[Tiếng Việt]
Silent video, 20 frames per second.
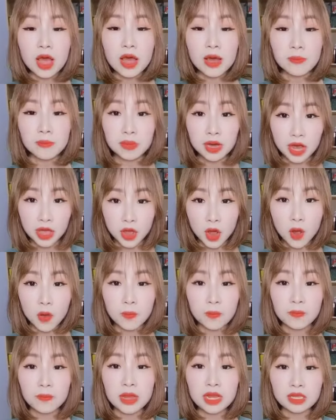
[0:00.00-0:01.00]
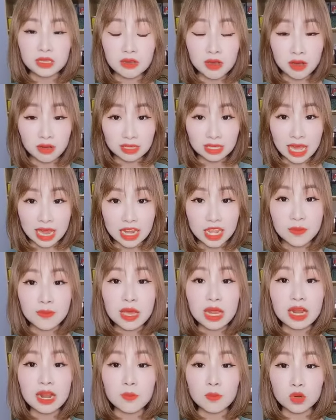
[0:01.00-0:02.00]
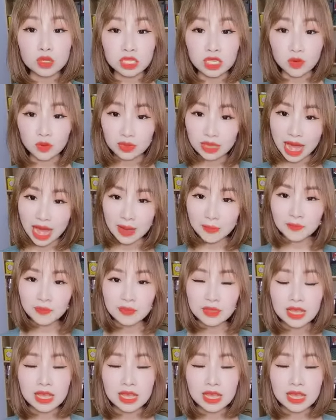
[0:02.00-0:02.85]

10 hộp bình thường giá niêm yết là 1 triệu 8